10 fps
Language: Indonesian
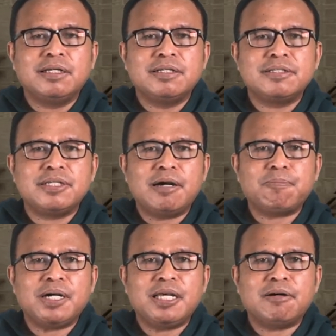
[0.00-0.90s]

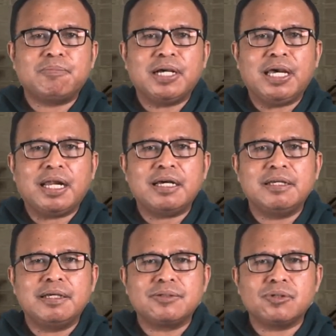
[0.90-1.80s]
Siapa yang mengira
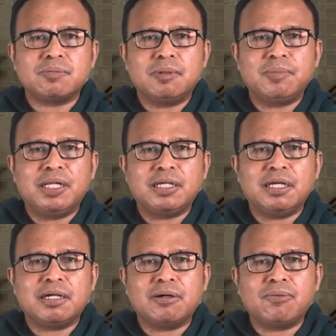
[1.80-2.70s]
Yesus
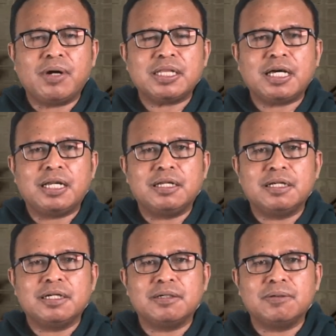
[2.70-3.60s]
memiliki kekuatan
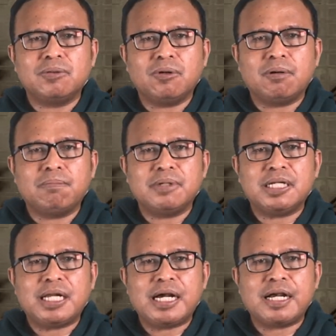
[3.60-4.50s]
untuk
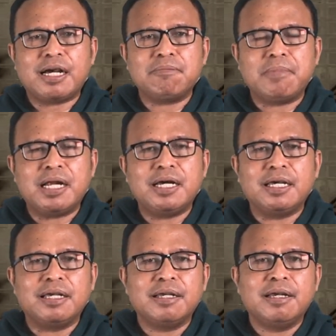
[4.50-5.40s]
menenangkan
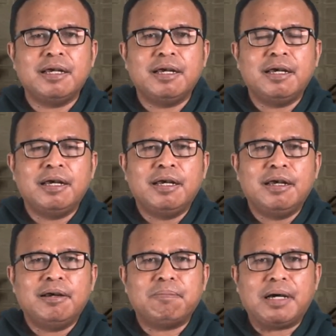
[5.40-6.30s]
badai?
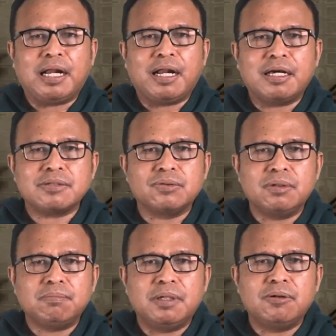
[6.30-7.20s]
Para
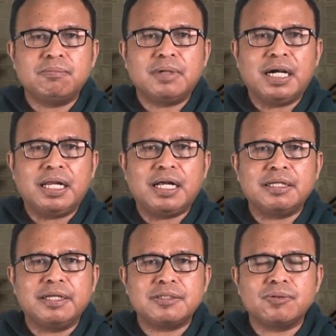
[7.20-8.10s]
rasul belum mengenal
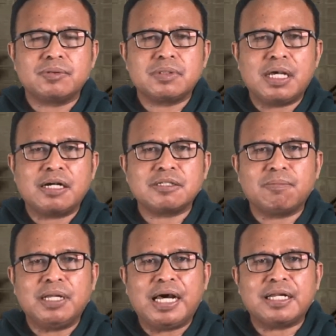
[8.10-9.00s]
Yesus yang
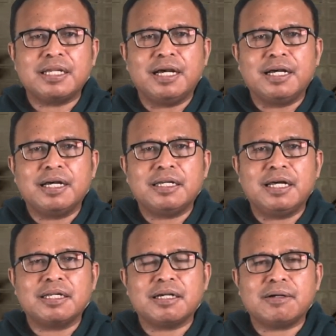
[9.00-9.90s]
sebenarnya
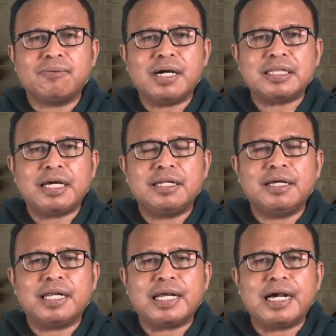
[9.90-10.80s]
dan kekuatan
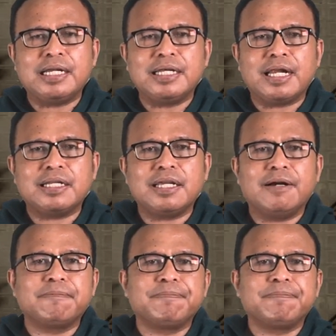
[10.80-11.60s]
dari kehadirannya.